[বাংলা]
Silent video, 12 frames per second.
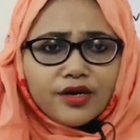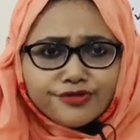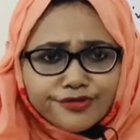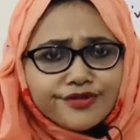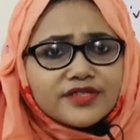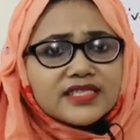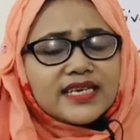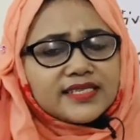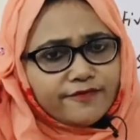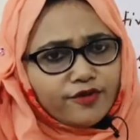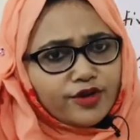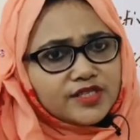রুলস
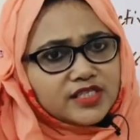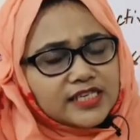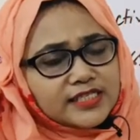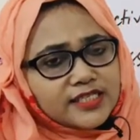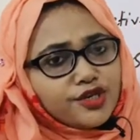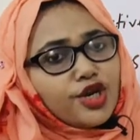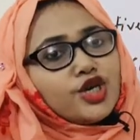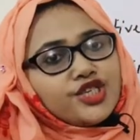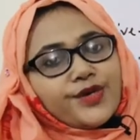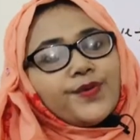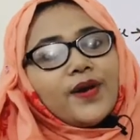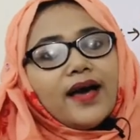আছে ভয়েস চেঞ্জের
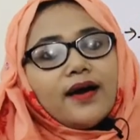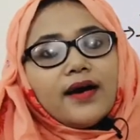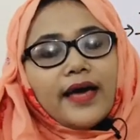সেগুলা